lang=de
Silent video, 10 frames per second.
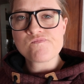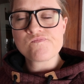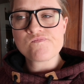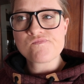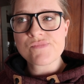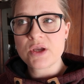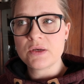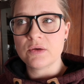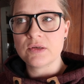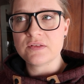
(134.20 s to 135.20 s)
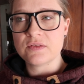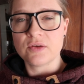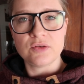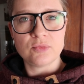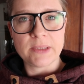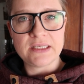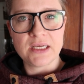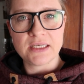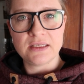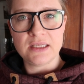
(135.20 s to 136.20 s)
Mhm, genau, das ist heute so mein
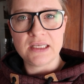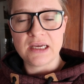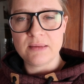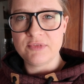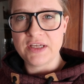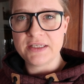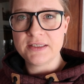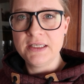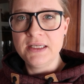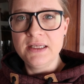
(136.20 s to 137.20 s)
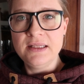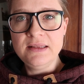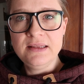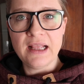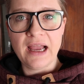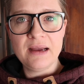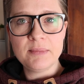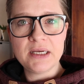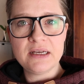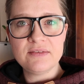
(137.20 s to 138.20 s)
Tag, den ich haben werde.
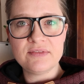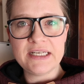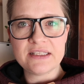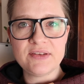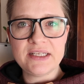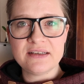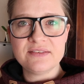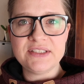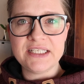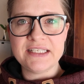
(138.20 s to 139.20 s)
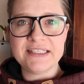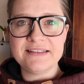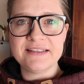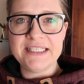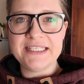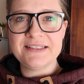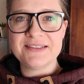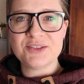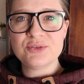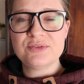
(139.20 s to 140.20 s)
Aber weil das Wetter, wie ihr hinten seht,
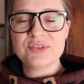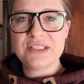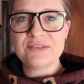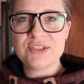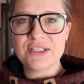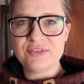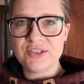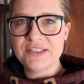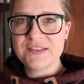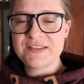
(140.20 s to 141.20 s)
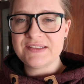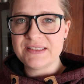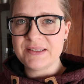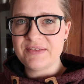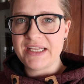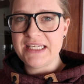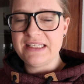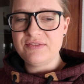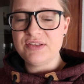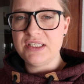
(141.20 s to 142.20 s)
so wunderwundervoll ist, äh, werde ich
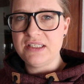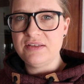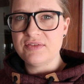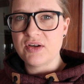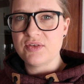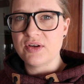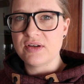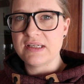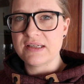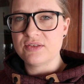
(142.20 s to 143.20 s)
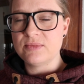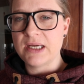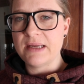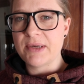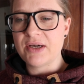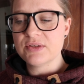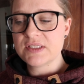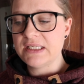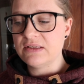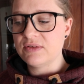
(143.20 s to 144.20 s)
definitiv auch noch tagsüber einmal
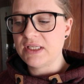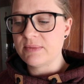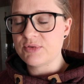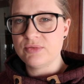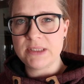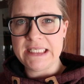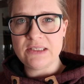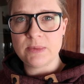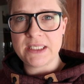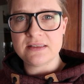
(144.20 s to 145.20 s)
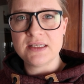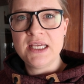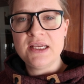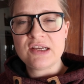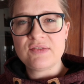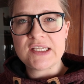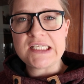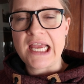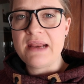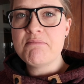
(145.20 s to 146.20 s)
rausgehen. Und ich habe schon überlegt, ob ich jetzt
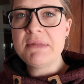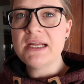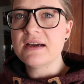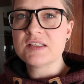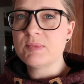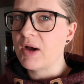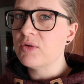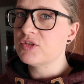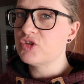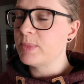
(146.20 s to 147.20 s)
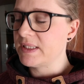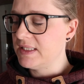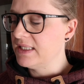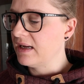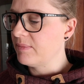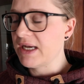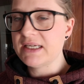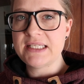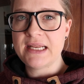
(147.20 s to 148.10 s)
quasi einen Mittagspausenspaziergang mache.